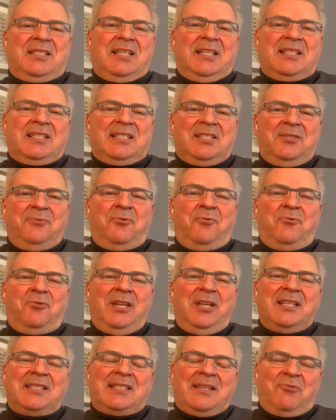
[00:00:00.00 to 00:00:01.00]
c'est que si vous
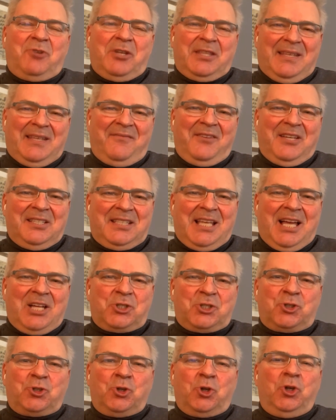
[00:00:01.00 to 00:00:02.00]
voulez en savoir
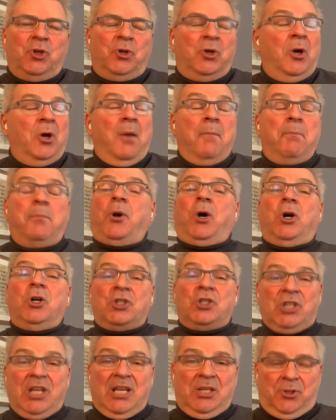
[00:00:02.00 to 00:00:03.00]
davantage sur le
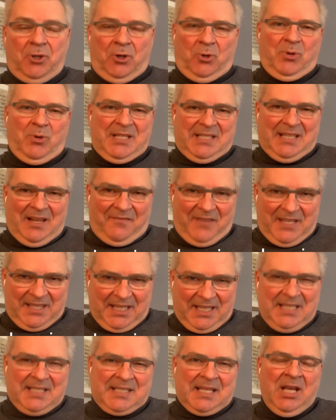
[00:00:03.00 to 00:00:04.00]
projet de loi
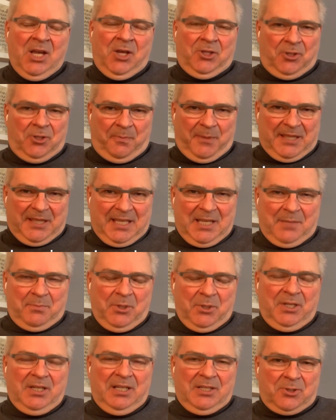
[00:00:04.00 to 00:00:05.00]
salvatrice de Patrick
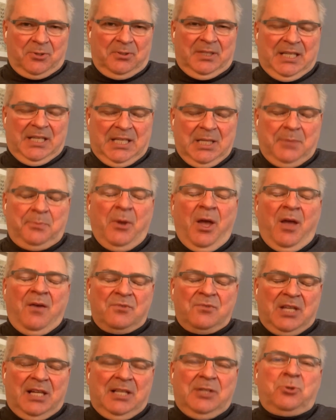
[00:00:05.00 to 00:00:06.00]
Monat et de son équipe.
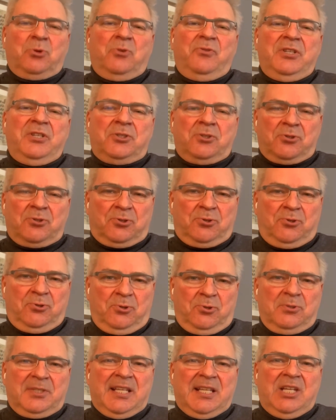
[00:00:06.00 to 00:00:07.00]
Vous allez trouver sur
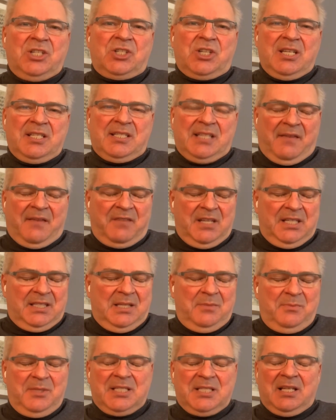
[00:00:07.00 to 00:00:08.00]
Studio Saint-Jean, ça avait
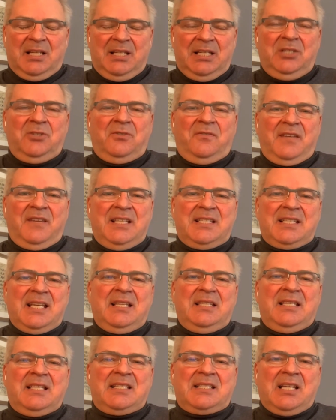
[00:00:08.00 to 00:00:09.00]
été mis en ligne le
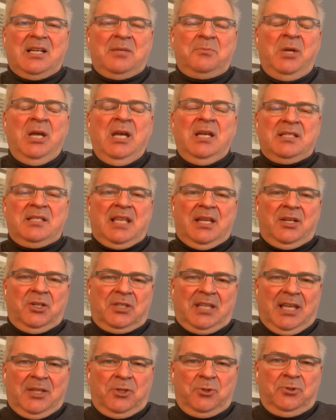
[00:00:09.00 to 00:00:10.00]
25 décembre, c'était
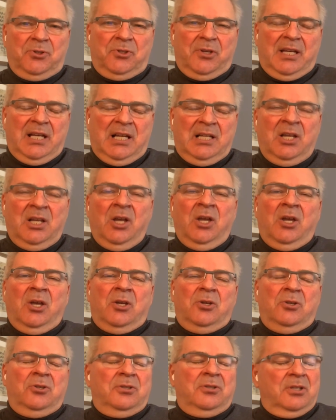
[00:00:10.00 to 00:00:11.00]
notre cadeau de Noël,
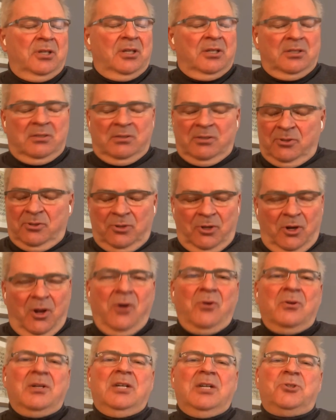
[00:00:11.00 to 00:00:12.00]
une, une
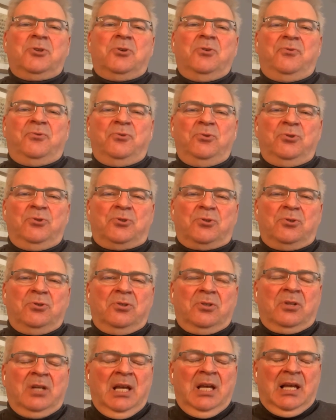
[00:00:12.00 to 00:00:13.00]
longue entrevue
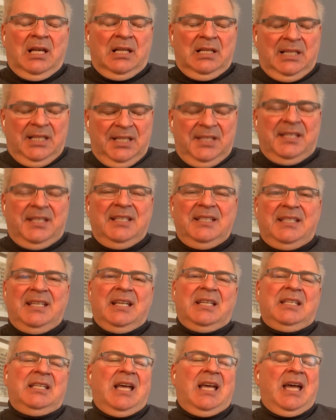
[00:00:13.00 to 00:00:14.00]
sur l'idée
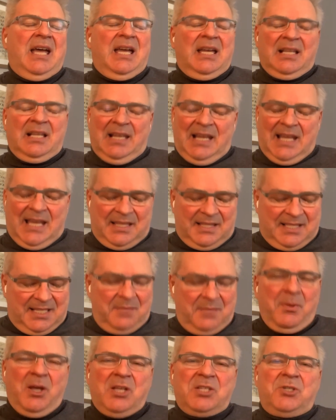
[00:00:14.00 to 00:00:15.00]
derrière, la
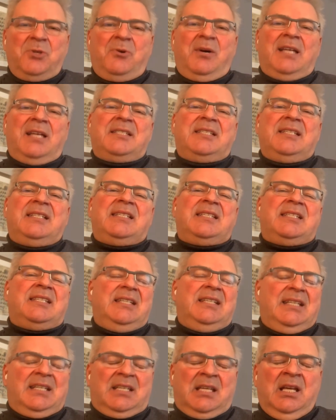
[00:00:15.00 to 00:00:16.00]
dimension
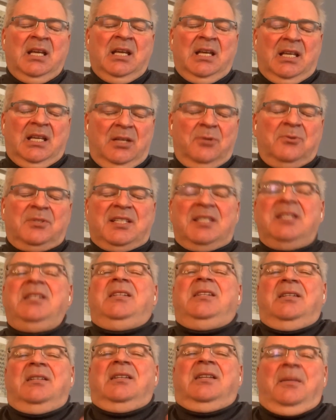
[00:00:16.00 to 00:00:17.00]
artistique et
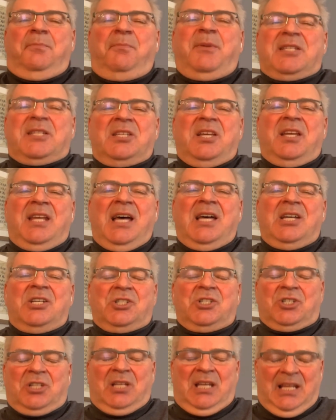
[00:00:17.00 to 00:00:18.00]
aussi les
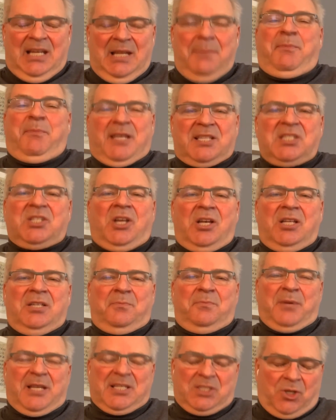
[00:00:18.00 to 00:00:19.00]
personnages et les
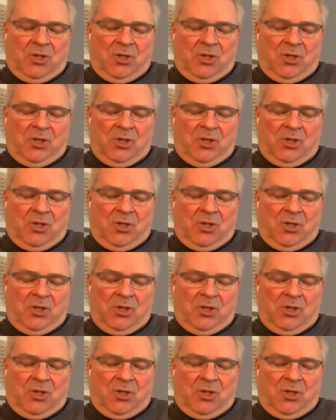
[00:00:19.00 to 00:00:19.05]
personnes, parce